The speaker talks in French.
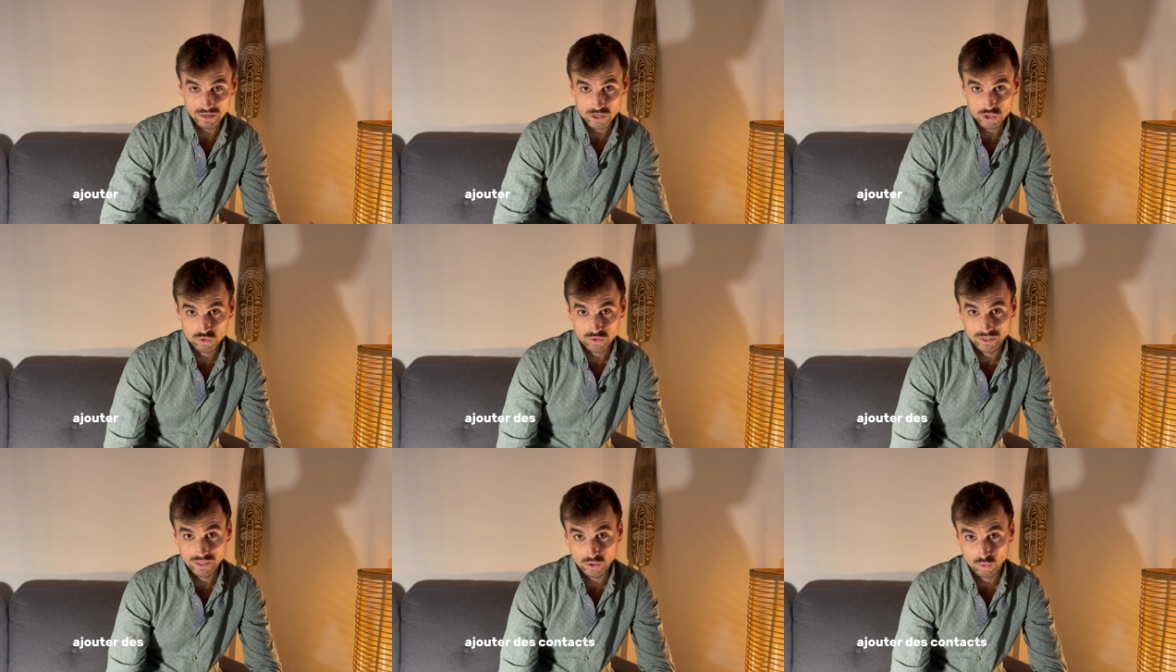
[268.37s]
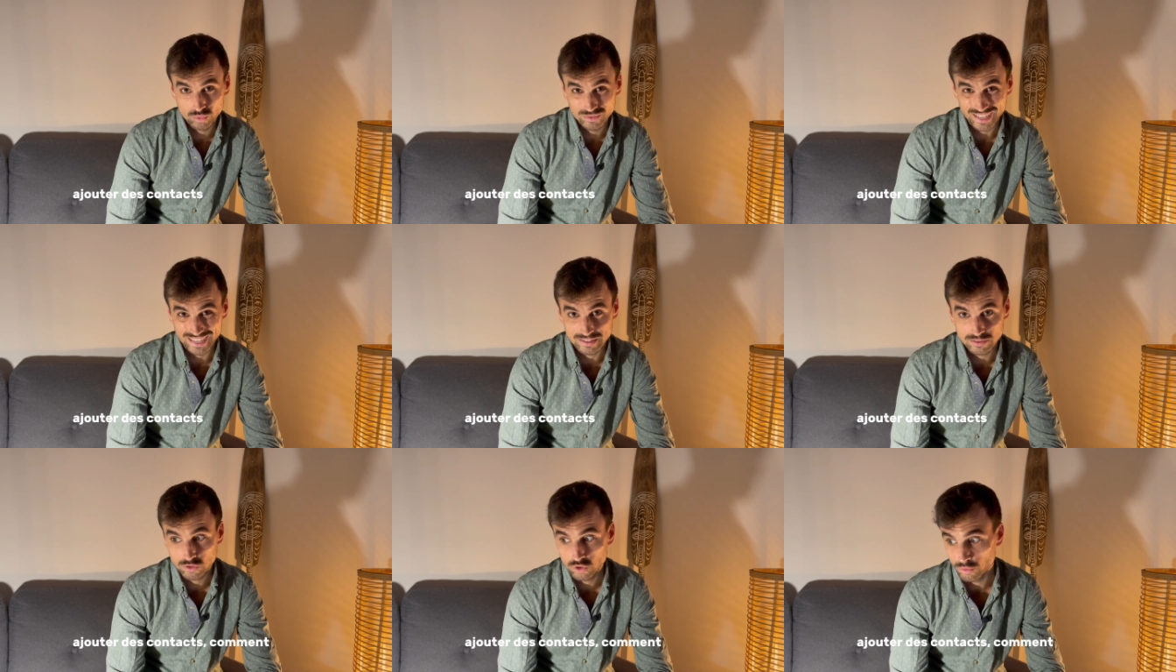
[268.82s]
ajouter des
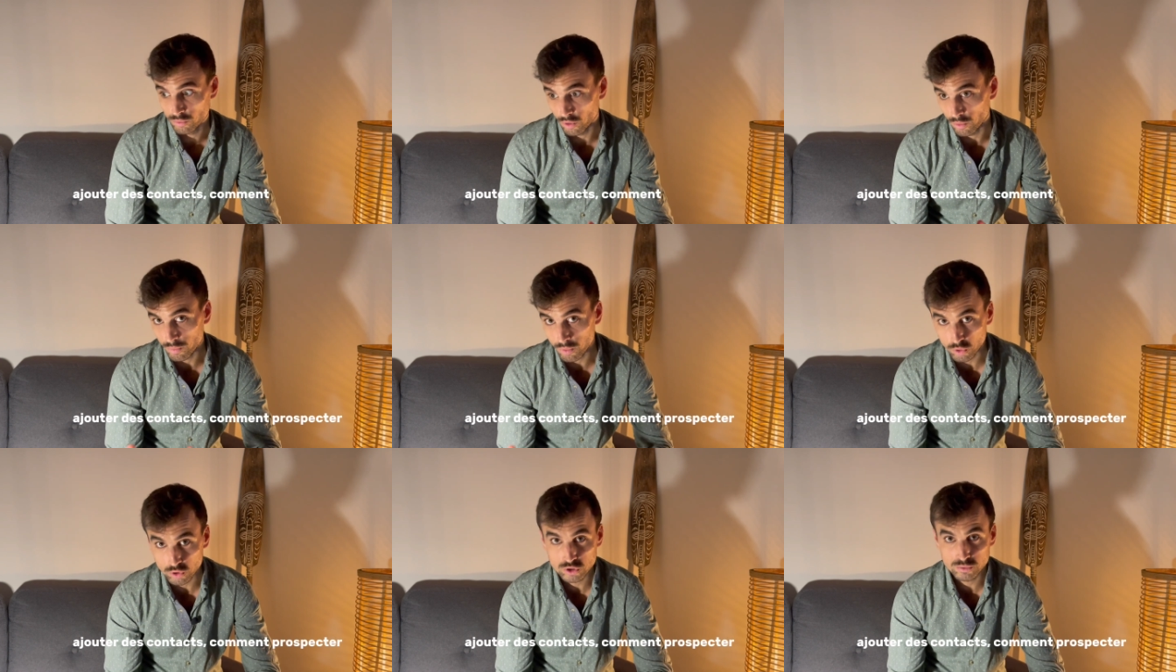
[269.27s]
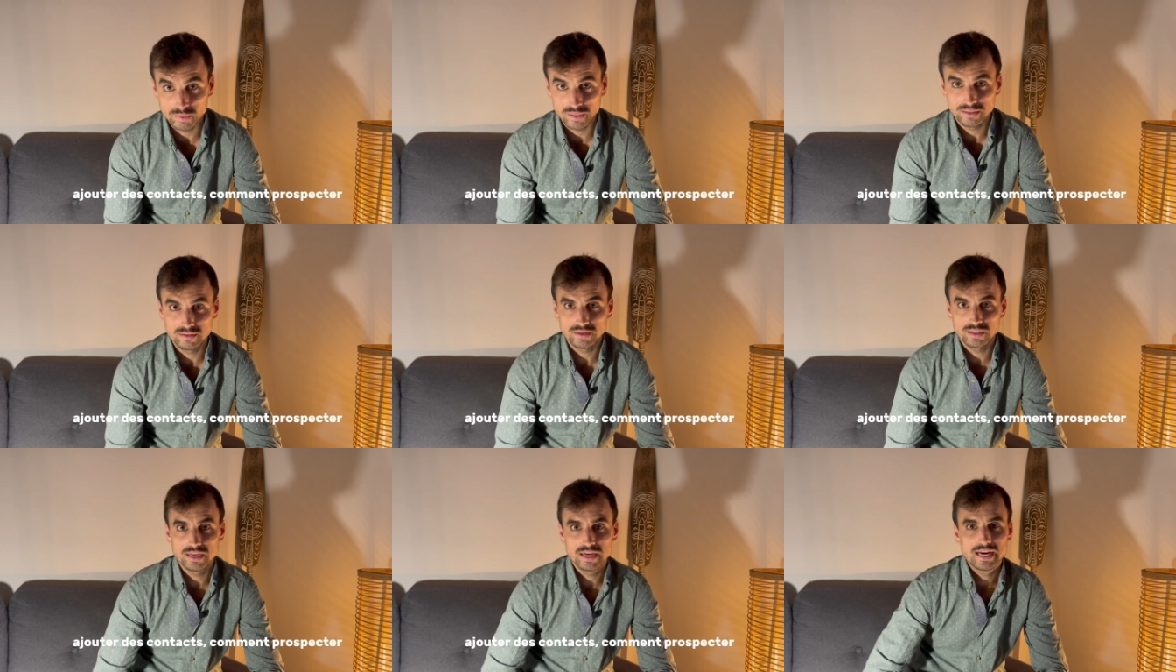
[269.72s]
contacts, comment
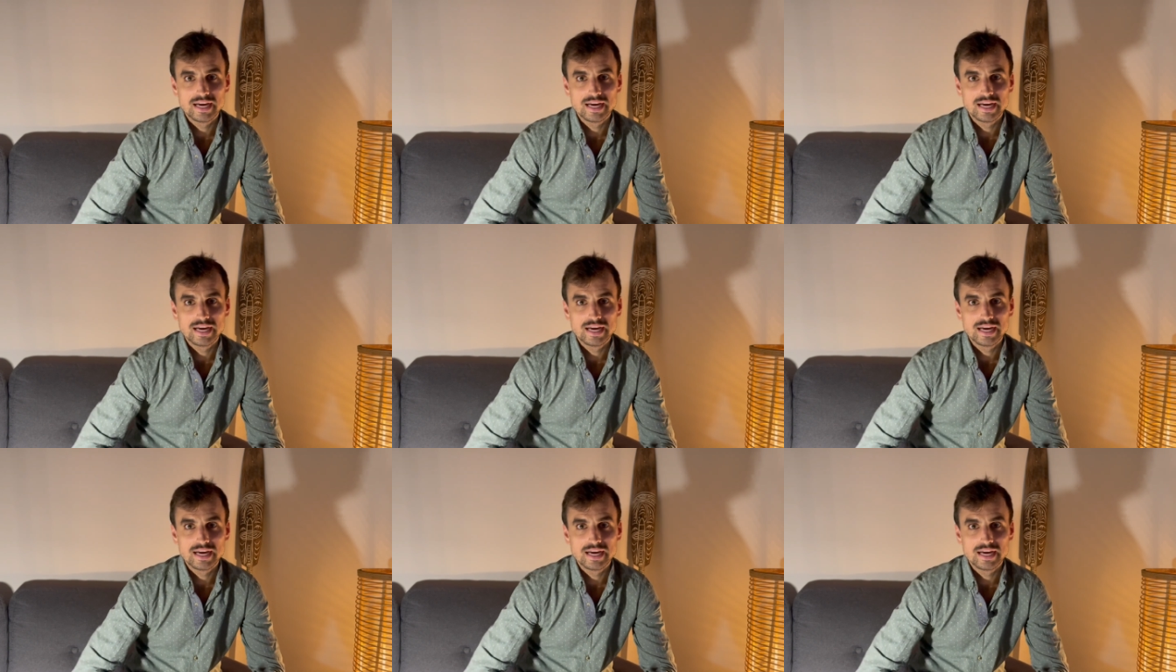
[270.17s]
prospecter,